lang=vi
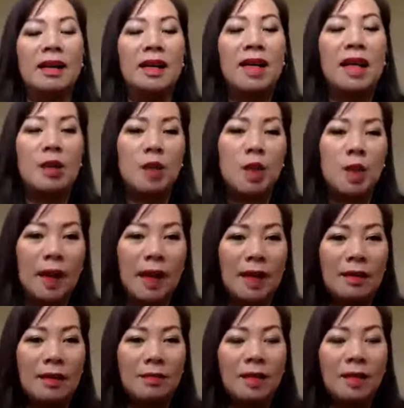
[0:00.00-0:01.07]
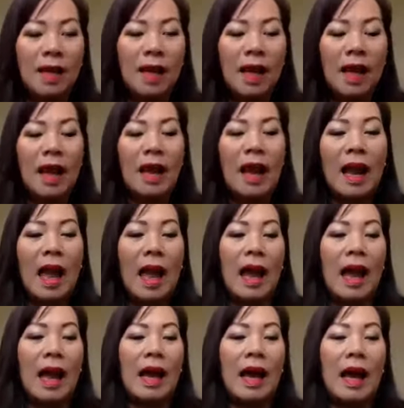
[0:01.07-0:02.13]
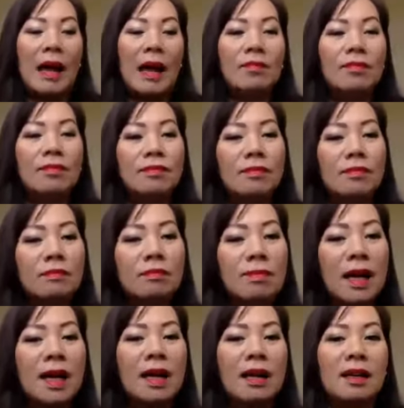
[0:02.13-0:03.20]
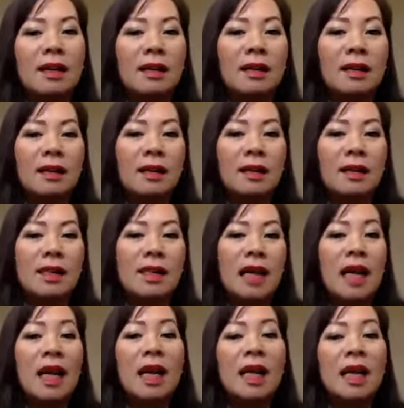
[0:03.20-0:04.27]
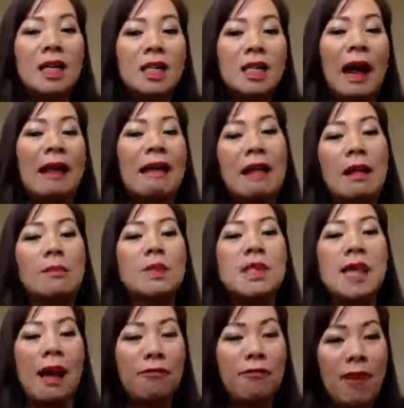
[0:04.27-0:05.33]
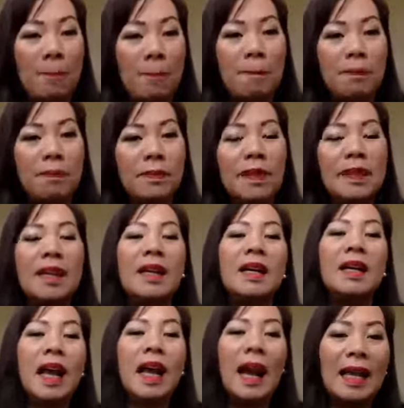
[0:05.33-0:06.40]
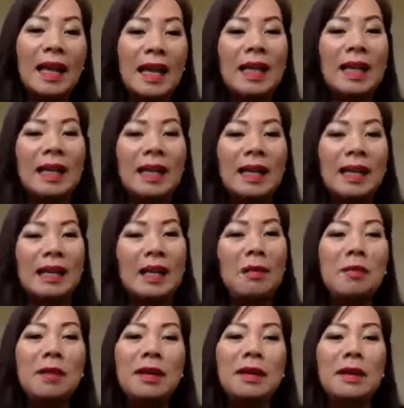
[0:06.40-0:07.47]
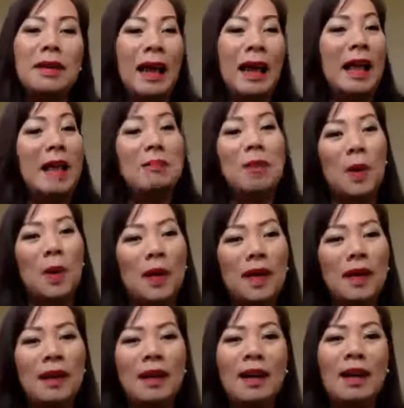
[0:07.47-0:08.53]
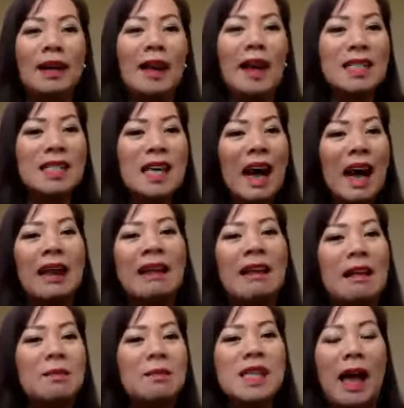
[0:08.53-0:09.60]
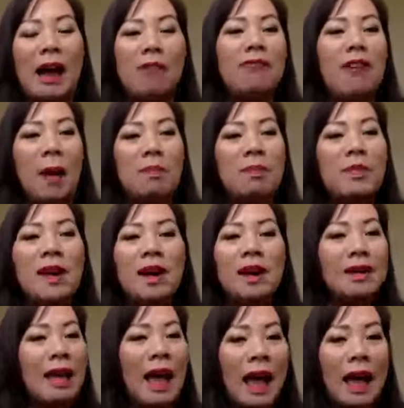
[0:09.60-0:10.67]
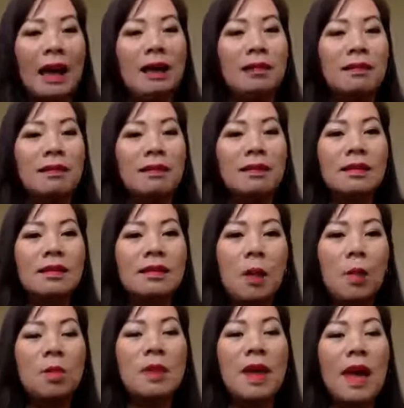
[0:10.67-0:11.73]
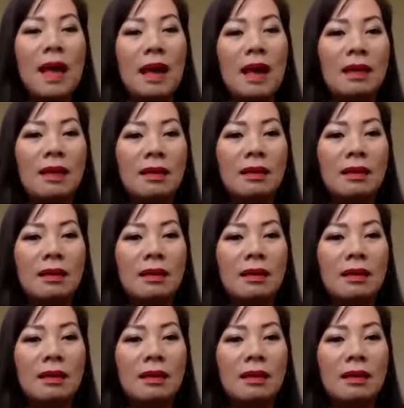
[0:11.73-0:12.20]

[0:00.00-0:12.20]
với new skin là mình chỉ trải nghiệm sản phẩm những cái gì giống như hồi nãy em nói đó là trải nghiệm sản phẩm đơn giản trong gia đình